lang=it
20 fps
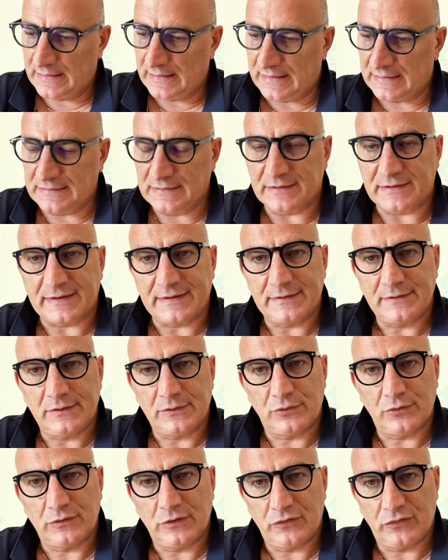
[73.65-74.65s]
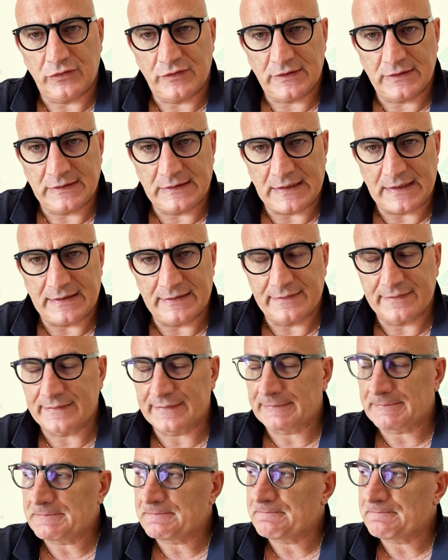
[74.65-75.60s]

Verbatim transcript: al reddito di cittadinanza.